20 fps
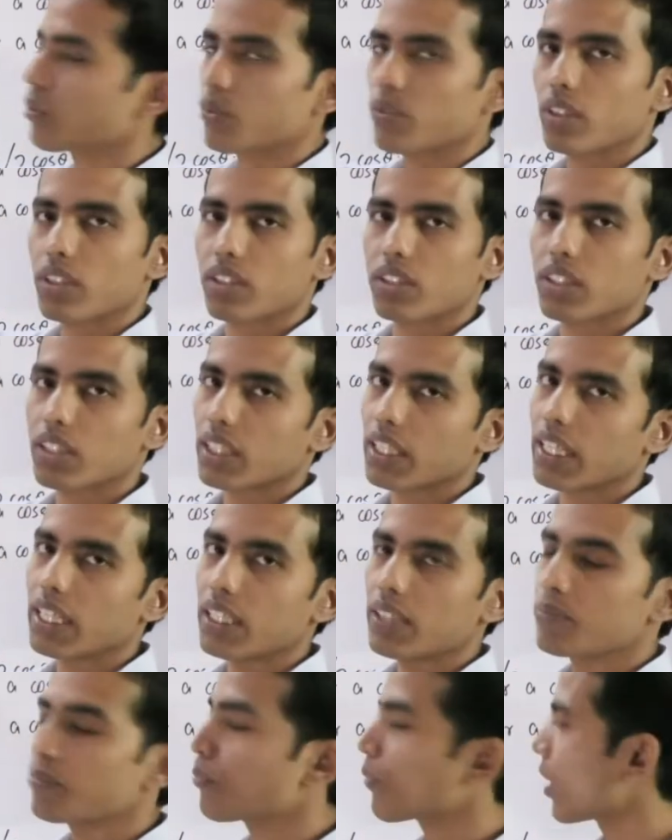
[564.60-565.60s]
स्क्वायर ठीक है
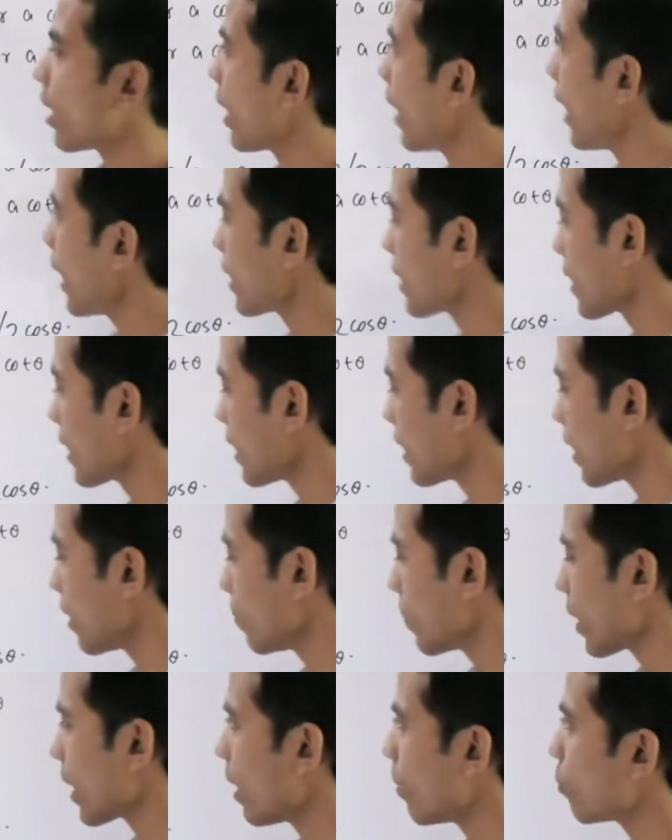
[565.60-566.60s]
एक्स के जगह
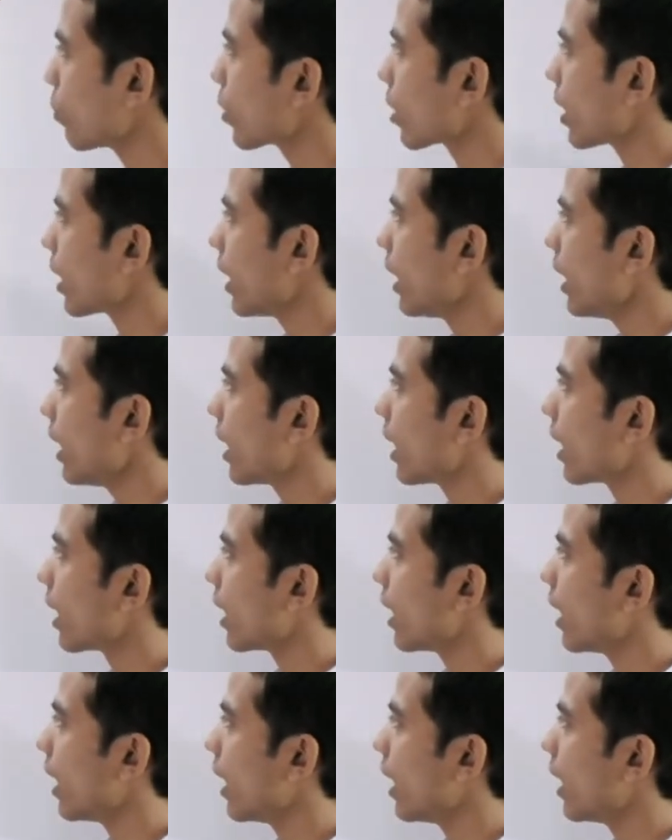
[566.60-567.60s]
पे क्या पुट करें
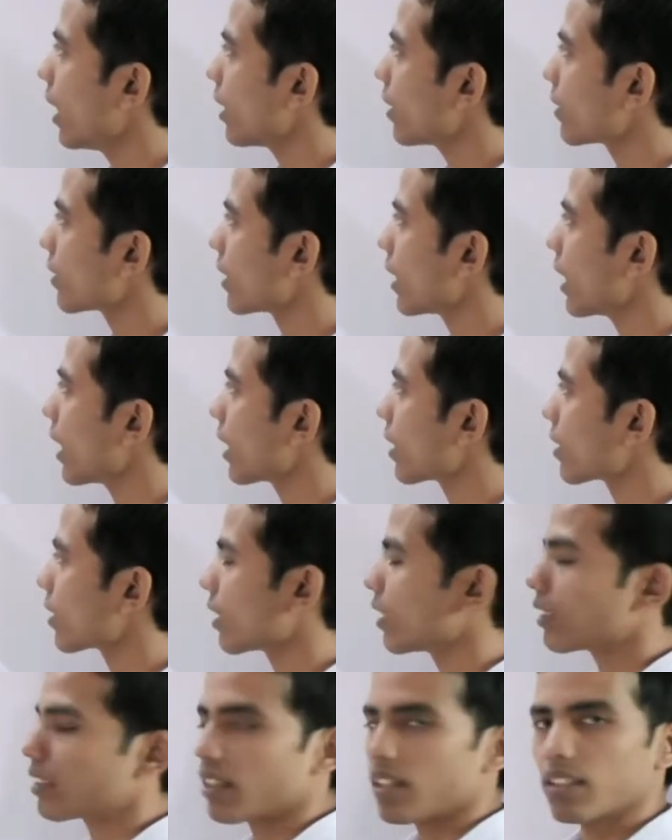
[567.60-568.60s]
ए सेक
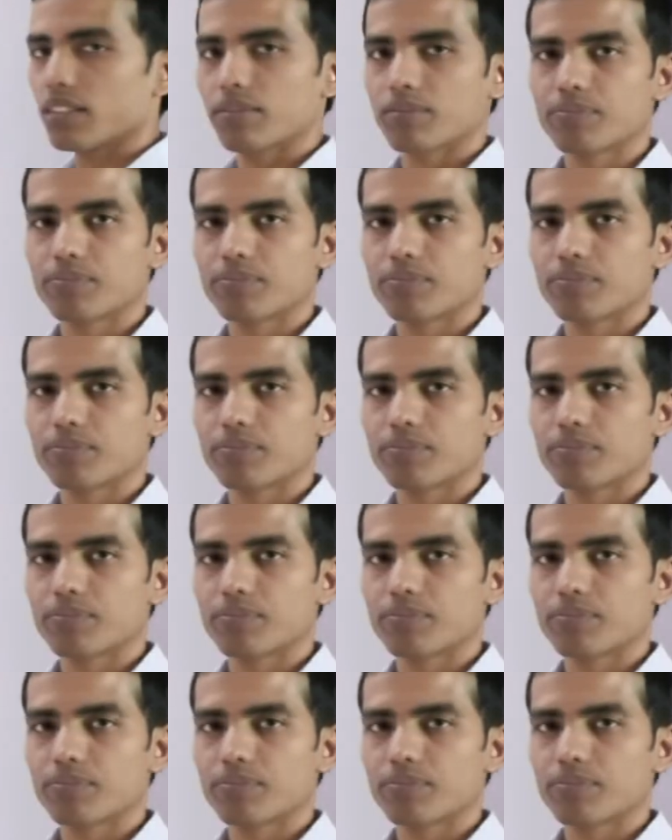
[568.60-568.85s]
थीटा